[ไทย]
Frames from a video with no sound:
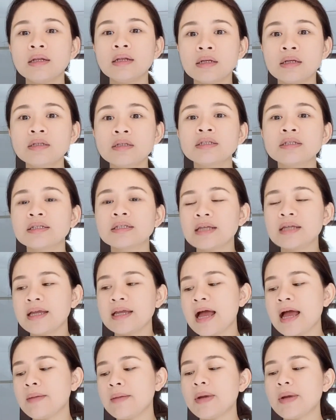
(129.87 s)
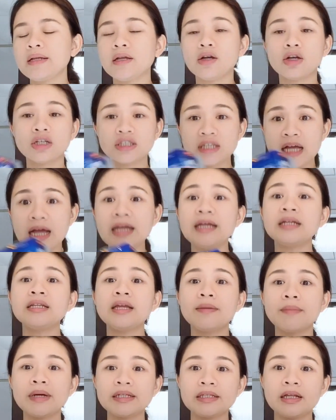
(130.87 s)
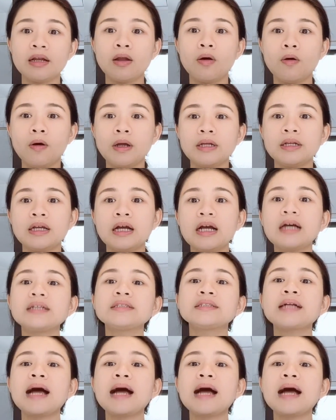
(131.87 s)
ก็คือตั้งแต่ย้ายมาเนี่ยก็ใช้อันเนี้ยมาตลอดนะคะ